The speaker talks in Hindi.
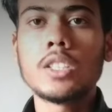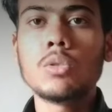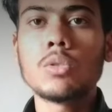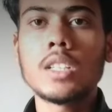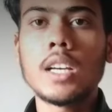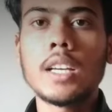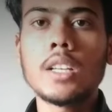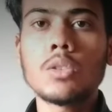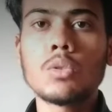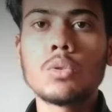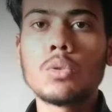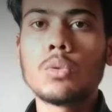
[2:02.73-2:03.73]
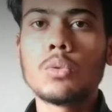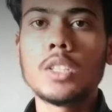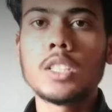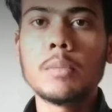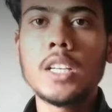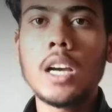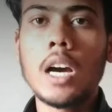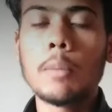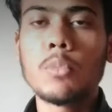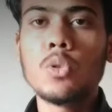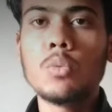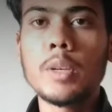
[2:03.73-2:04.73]
योजना है तो इसमें
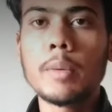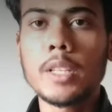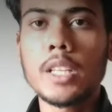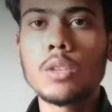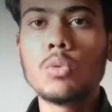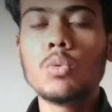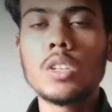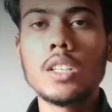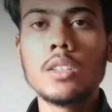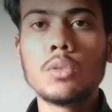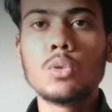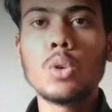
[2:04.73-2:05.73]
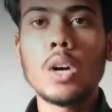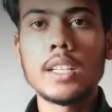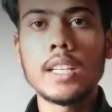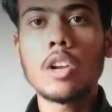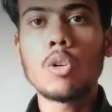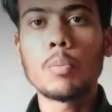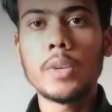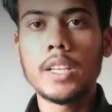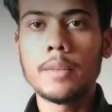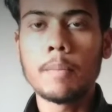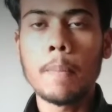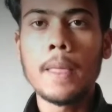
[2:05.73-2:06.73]
आपको मैं बता दूं कि दो हज़ार
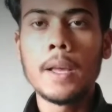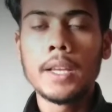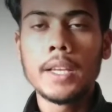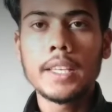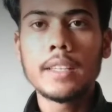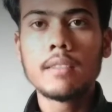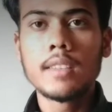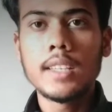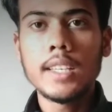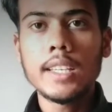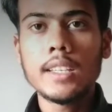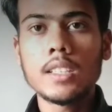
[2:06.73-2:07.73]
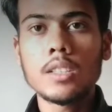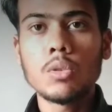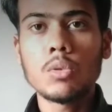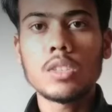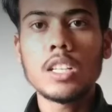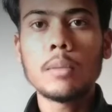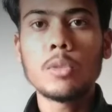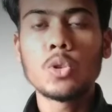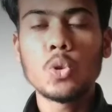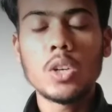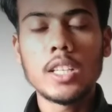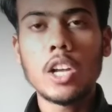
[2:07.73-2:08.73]
रुपये ये इस योजना में
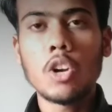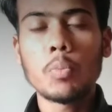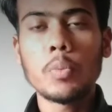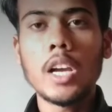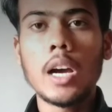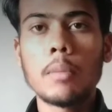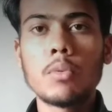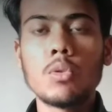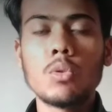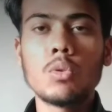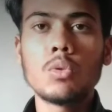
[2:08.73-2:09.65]
दो हज़ार रुपये आपको